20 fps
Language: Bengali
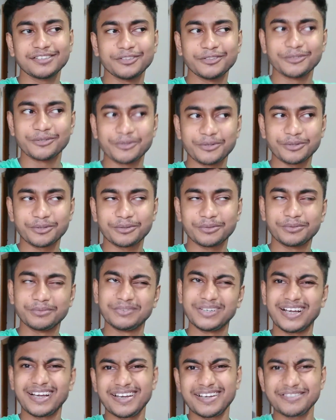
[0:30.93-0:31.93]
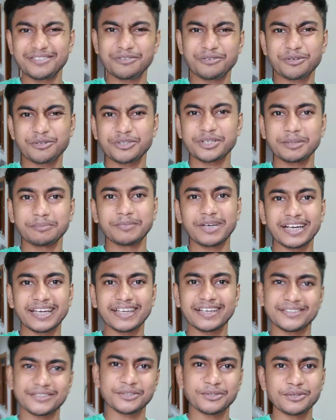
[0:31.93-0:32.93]
দুটো হ্যাঁ দুটো স্টেপ বাকি
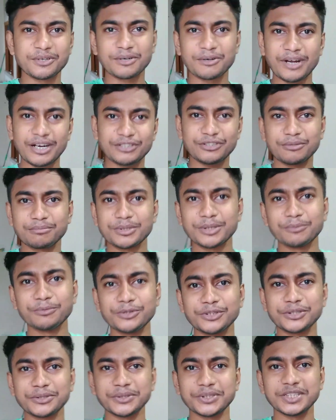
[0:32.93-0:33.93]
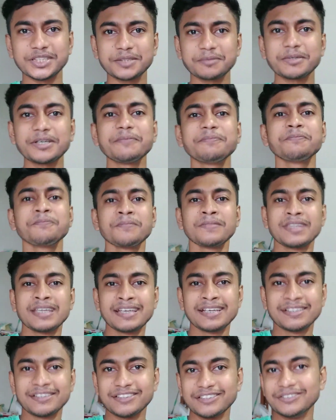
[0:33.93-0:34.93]
আছে ওটাও এক সপ্তাহের মধ্যে হয়ে যাবে
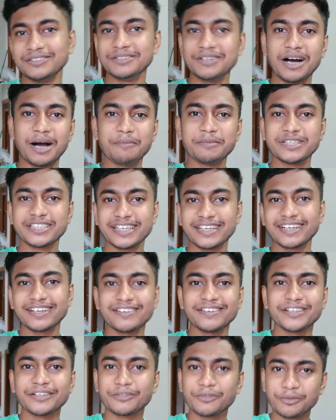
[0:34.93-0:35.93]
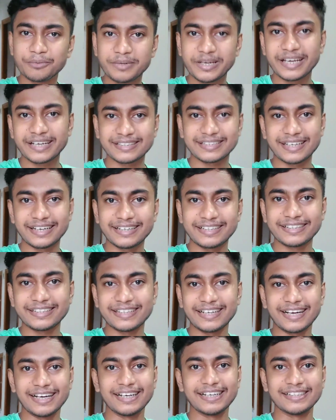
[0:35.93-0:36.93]
তো আমি সেই কারণে খুবই এক্সাইটেড
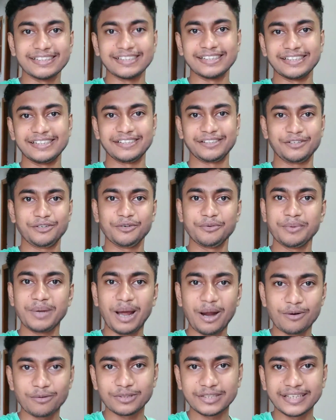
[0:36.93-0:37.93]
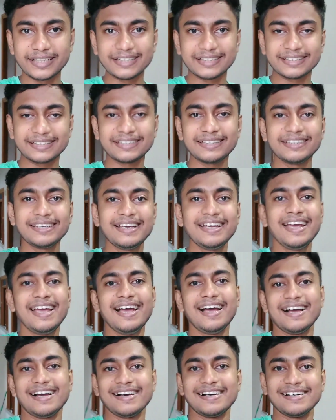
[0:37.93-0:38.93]
আর খুবই আনন্দে আছি
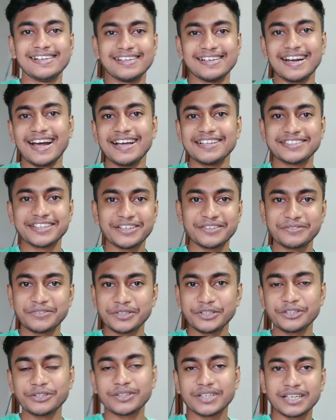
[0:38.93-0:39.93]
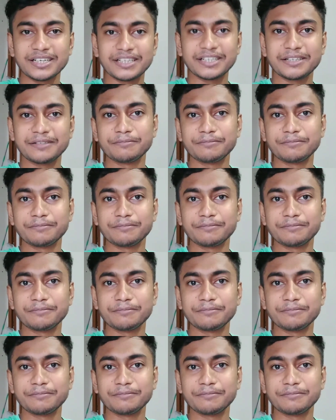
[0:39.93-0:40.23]
আর আজকের ভিডিওটা